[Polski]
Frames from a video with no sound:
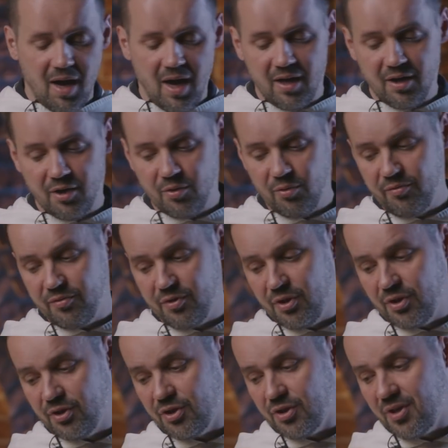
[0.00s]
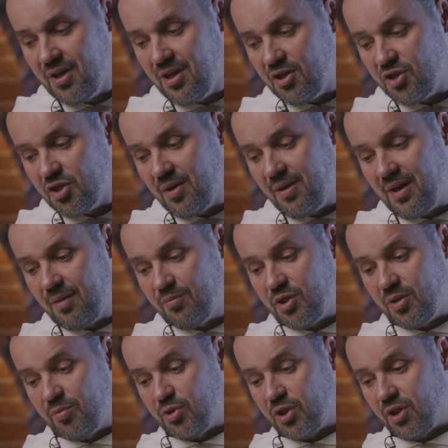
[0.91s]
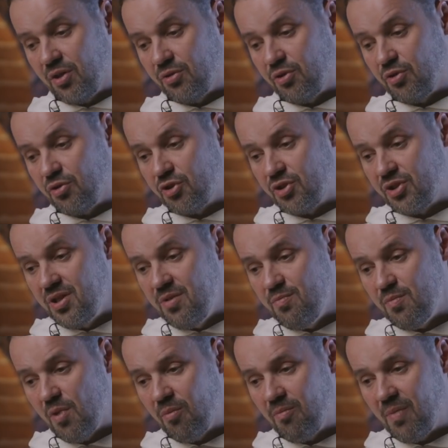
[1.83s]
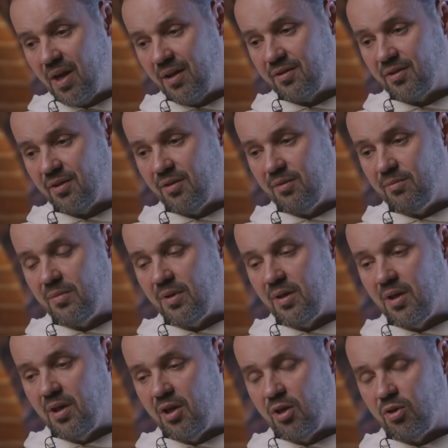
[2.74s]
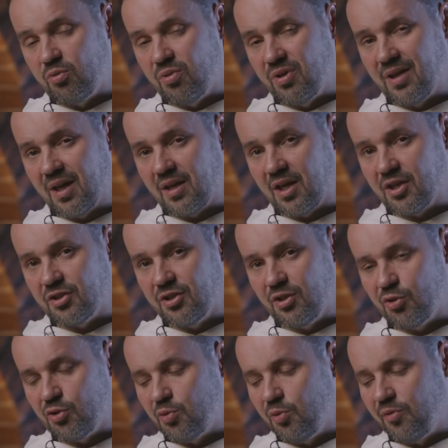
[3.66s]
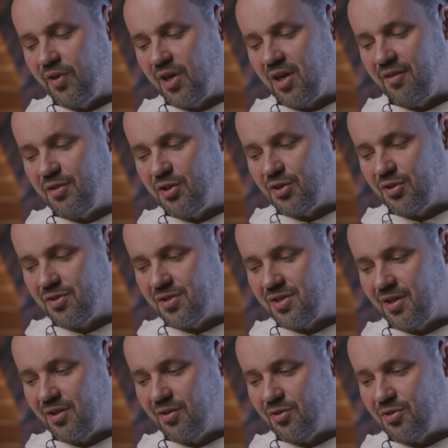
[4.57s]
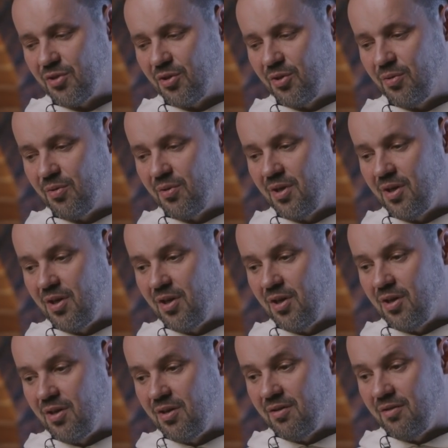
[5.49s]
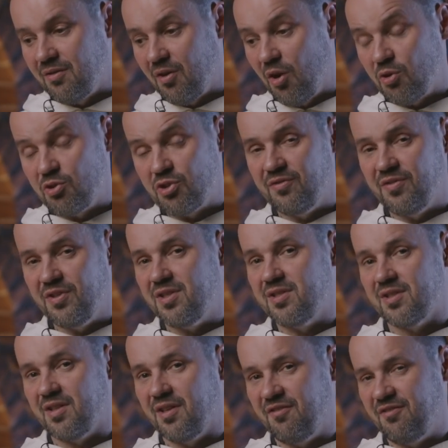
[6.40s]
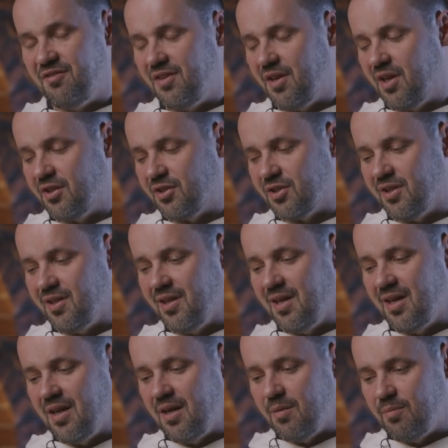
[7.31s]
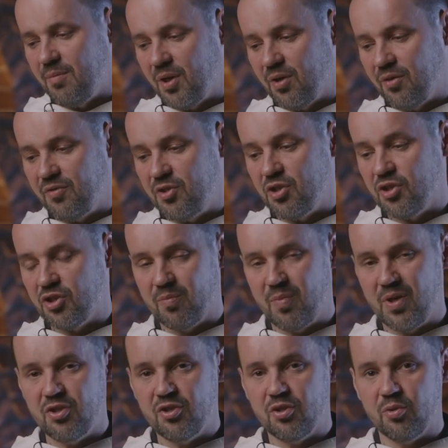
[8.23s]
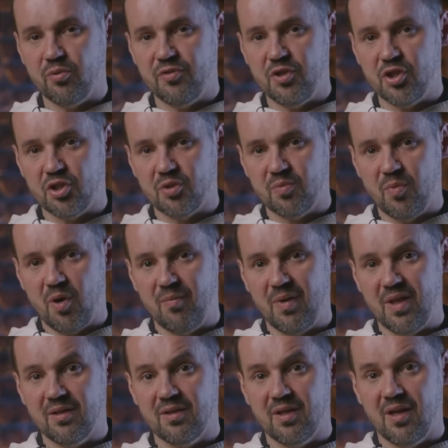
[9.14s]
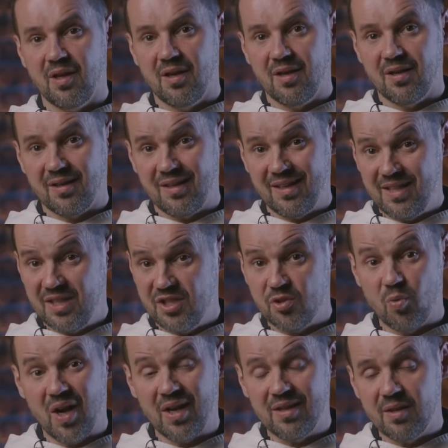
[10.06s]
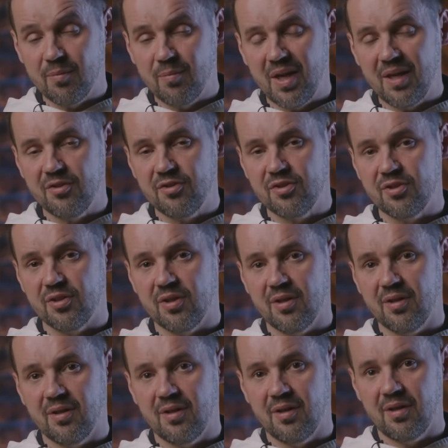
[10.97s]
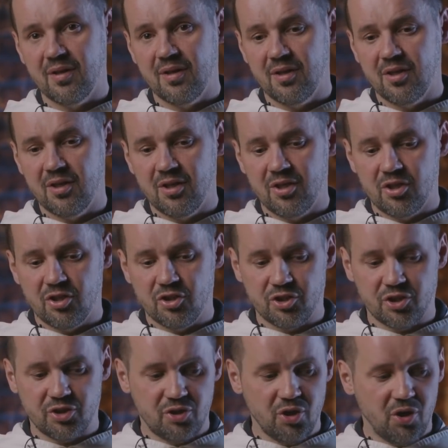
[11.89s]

Ale również trzeba nam się przyglądać tym momentom, które dla każdego człowieka wierzącego są oczywiste w wierze, mianowicie, że będzie również moment, kiedy zła nie będzie. Że